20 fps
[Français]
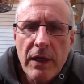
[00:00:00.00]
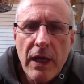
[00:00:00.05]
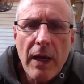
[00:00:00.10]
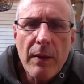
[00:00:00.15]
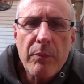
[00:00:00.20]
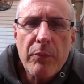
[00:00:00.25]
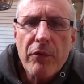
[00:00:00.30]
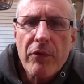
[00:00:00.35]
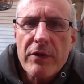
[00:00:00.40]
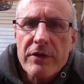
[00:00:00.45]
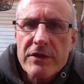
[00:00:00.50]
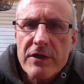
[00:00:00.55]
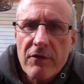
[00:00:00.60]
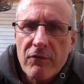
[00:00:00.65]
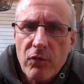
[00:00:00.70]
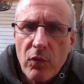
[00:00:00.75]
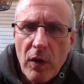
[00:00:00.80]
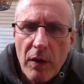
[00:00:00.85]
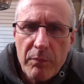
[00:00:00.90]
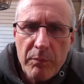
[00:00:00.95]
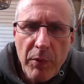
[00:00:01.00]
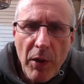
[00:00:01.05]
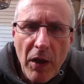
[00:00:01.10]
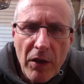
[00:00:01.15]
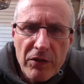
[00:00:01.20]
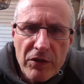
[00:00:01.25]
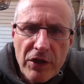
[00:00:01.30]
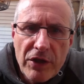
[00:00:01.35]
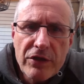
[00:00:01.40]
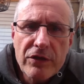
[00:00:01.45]
après avoir
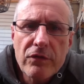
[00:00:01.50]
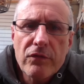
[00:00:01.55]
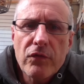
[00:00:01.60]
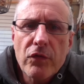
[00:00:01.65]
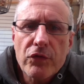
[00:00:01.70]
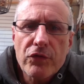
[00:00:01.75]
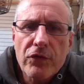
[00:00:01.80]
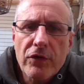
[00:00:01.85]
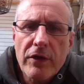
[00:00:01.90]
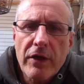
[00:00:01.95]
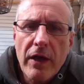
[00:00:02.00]
parlé de votre